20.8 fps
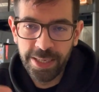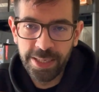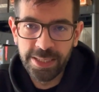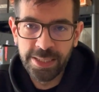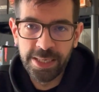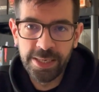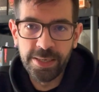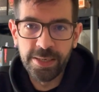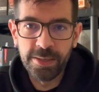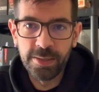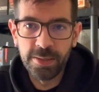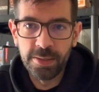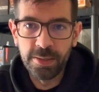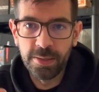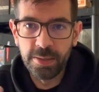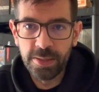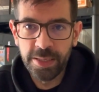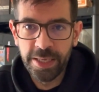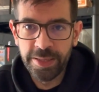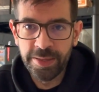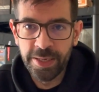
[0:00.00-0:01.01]
Que es
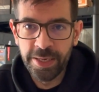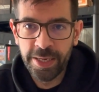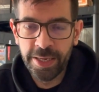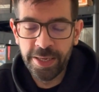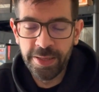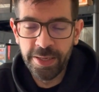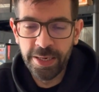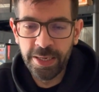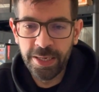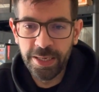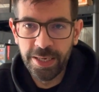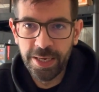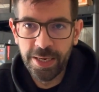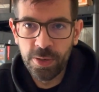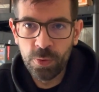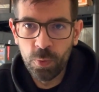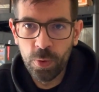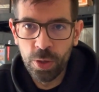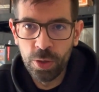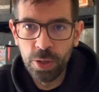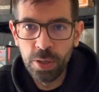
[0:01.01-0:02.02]
el que tiene que dirigir el
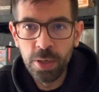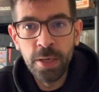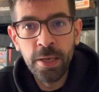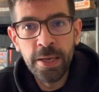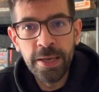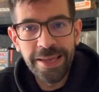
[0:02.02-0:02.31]
juego